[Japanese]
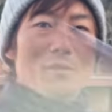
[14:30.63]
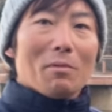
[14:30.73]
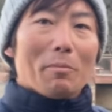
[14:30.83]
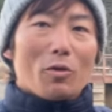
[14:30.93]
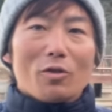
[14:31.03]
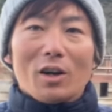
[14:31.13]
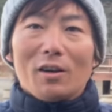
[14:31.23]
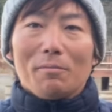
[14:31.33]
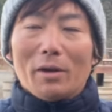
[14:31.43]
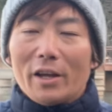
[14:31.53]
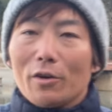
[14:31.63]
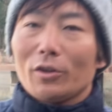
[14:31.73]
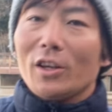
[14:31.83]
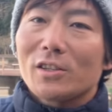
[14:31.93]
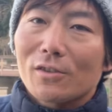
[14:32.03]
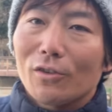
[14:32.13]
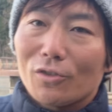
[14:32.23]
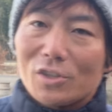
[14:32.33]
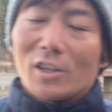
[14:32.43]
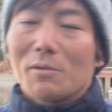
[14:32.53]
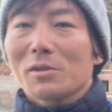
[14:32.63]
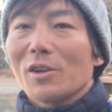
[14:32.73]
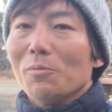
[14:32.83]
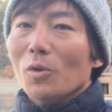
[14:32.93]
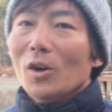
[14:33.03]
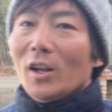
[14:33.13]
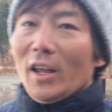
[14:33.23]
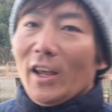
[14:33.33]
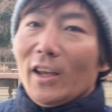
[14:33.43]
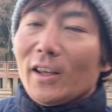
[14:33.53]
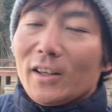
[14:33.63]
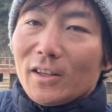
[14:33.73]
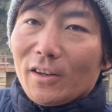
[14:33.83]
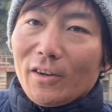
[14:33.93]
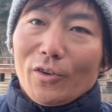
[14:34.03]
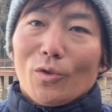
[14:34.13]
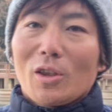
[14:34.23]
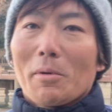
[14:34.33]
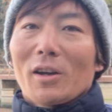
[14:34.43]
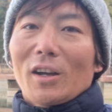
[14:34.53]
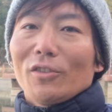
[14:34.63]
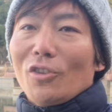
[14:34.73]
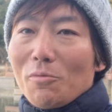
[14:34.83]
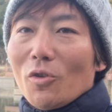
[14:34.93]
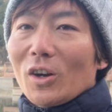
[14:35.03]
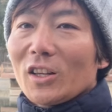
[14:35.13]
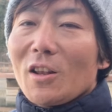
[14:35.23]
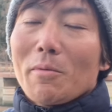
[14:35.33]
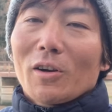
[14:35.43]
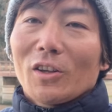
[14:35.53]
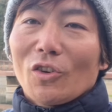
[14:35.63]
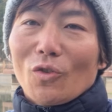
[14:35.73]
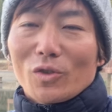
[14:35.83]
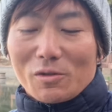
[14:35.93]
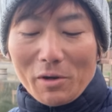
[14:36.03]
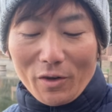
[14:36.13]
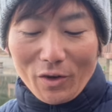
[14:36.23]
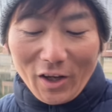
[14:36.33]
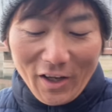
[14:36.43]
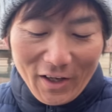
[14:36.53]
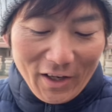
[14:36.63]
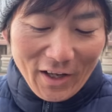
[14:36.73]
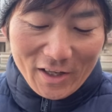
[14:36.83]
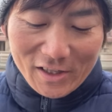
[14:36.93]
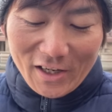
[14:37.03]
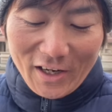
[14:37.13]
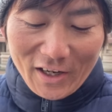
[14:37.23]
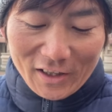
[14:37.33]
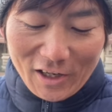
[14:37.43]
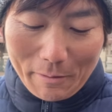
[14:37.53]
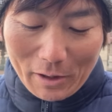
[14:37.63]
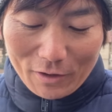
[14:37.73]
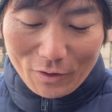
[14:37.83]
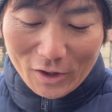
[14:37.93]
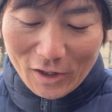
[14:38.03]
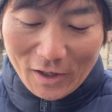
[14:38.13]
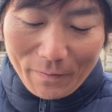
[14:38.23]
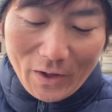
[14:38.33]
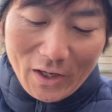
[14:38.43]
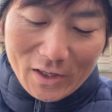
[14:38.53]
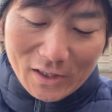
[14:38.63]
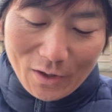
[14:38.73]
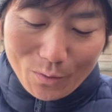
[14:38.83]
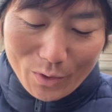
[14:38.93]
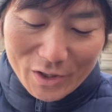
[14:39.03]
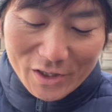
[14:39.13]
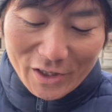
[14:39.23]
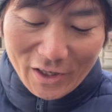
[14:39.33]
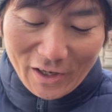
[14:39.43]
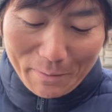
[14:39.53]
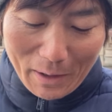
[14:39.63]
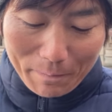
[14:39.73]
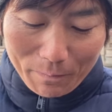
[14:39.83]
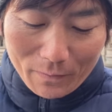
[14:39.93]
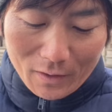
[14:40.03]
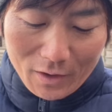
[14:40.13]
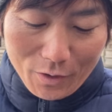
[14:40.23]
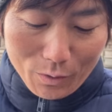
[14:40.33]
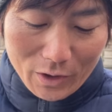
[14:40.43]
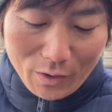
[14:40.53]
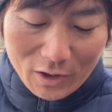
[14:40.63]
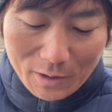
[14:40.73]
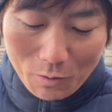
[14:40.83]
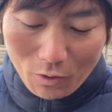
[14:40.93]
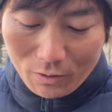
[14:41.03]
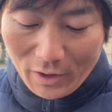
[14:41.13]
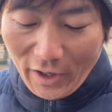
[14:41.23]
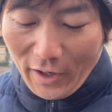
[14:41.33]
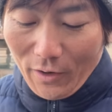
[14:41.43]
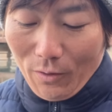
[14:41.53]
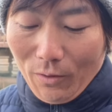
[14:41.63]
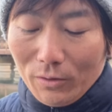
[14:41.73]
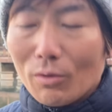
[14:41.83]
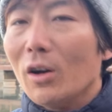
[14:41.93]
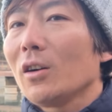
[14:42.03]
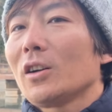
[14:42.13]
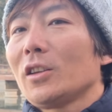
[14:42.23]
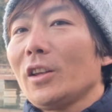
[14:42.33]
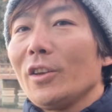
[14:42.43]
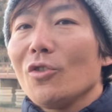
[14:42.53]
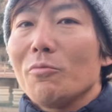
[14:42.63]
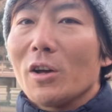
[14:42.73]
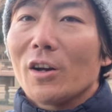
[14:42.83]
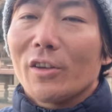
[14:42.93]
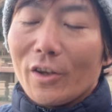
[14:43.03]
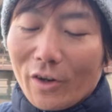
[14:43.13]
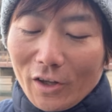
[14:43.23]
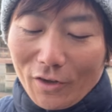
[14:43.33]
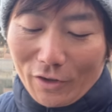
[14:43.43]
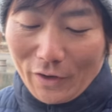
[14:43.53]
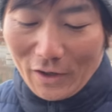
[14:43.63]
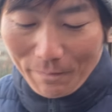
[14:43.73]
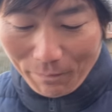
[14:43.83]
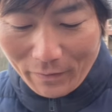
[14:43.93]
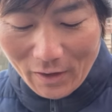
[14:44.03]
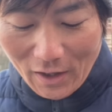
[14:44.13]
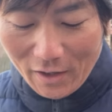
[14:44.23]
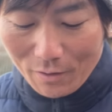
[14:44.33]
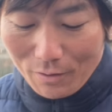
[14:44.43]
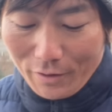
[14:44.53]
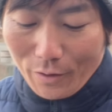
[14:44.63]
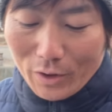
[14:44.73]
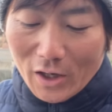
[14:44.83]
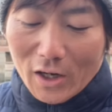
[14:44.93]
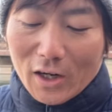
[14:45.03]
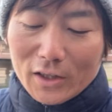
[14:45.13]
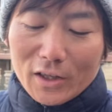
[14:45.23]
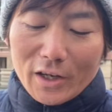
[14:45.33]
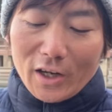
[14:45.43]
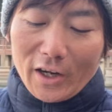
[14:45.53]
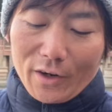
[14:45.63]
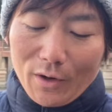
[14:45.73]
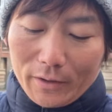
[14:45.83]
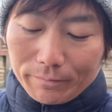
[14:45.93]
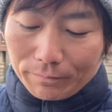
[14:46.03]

まあ、僕は、まあ、ヤフロテニススクールとしてやってますけども、えー、両手バックハンドよりも片手バックハンドのおすすめなので、えー、ぜひね、片手バックの方、えー、参考にしていただければ。両手の方も、えー、本当は片手に興味があるんだよねって方は、あの、両手から片手に変えるのは、